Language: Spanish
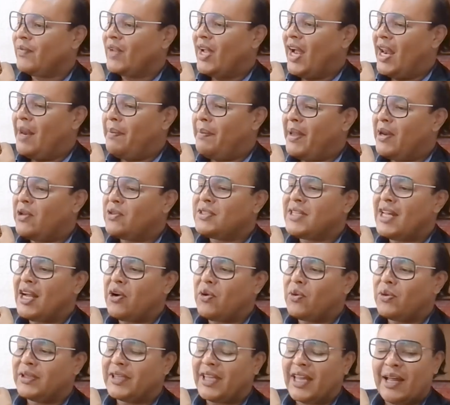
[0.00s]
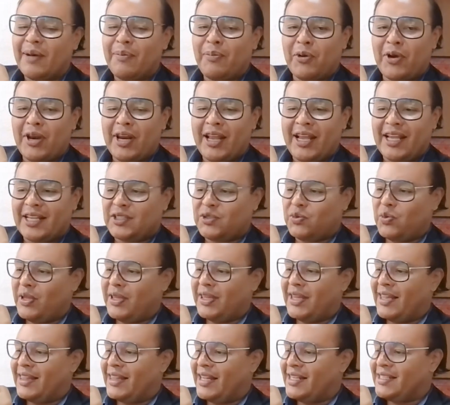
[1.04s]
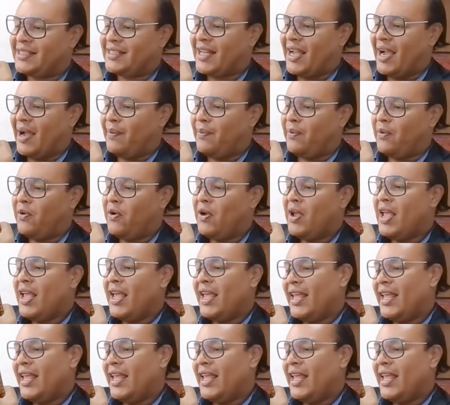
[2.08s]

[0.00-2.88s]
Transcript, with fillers: al menos la contada por el jesuita Andrés Cabo